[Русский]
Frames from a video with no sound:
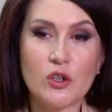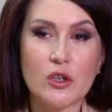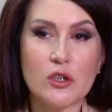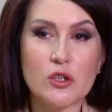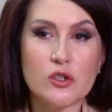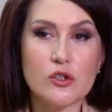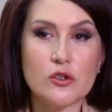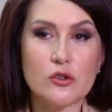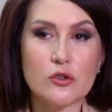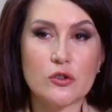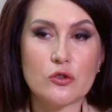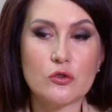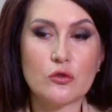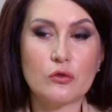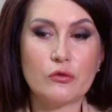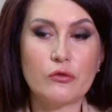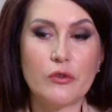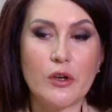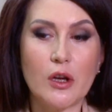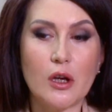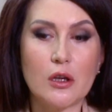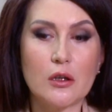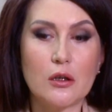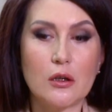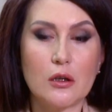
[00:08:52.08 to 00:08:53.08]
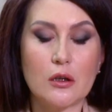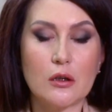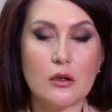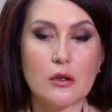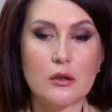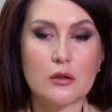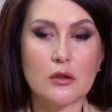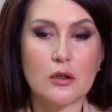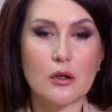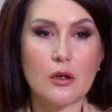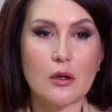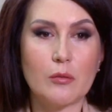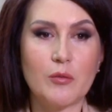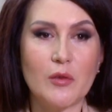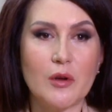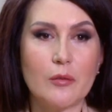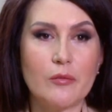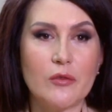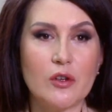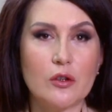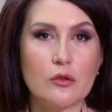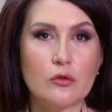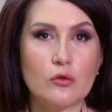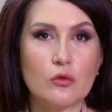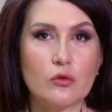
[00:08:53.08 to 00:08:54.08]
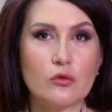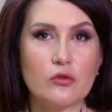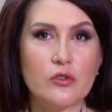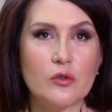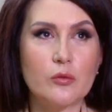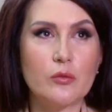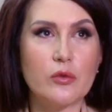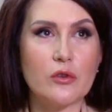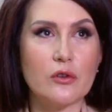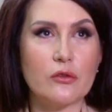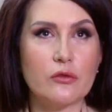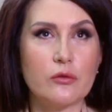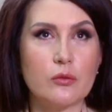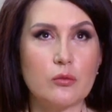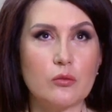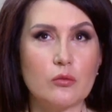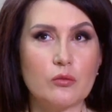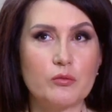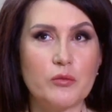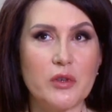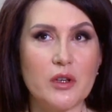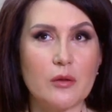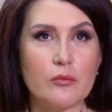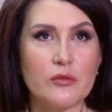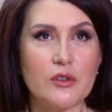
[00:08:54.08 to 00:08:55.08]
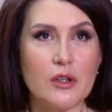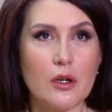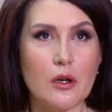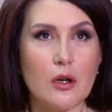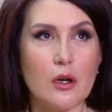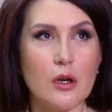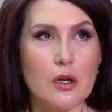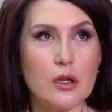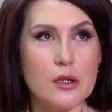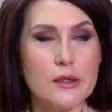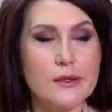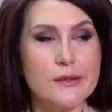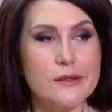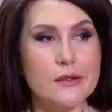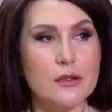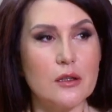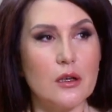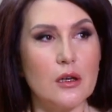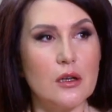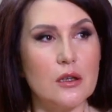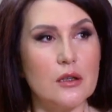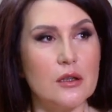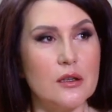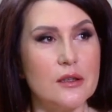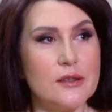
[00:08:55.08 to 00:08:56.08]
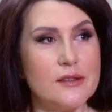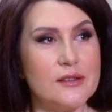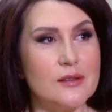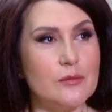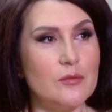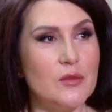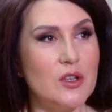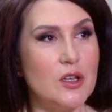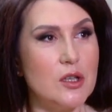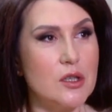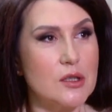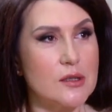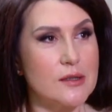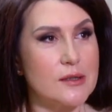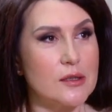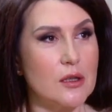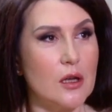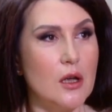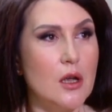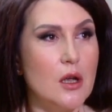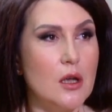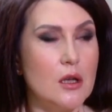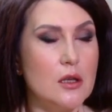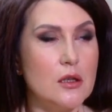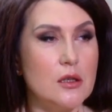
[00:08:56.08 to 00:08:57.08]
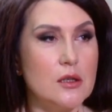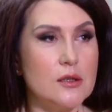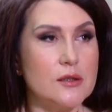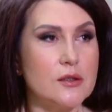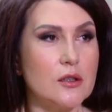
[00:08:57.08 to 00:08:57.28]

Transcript: кажется, что вряд ли к, к моменту выборов прям так кардинально изменится. Не